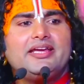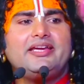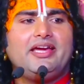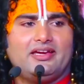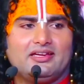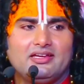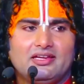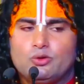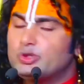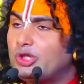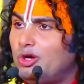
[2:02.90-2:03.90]
है
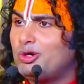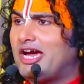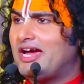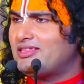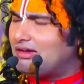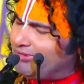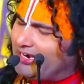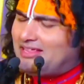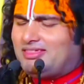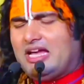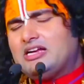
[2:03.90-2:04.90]
कुछ लोग कहते हैं बड़े
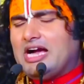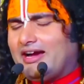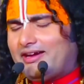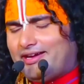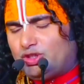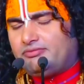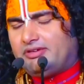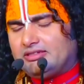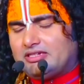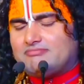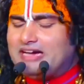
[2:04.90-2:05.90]
तंग आ गए जीवन
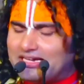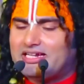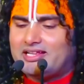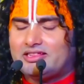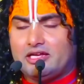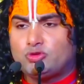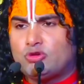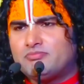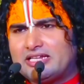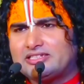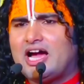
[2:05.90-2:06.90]
से मर जाते तो
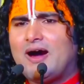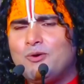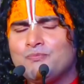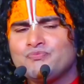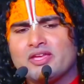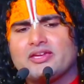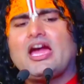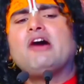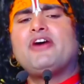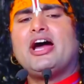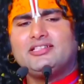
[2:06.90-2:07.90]
मर जाओ क्या
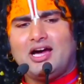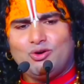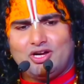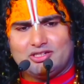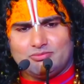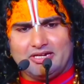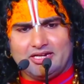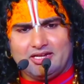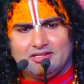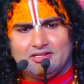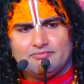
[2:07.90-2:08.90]
फायदा होगा तुम्हारा
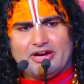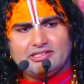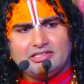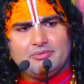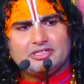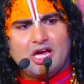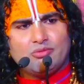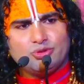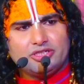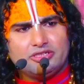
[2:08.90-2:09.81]
फायदा बताओ मुझे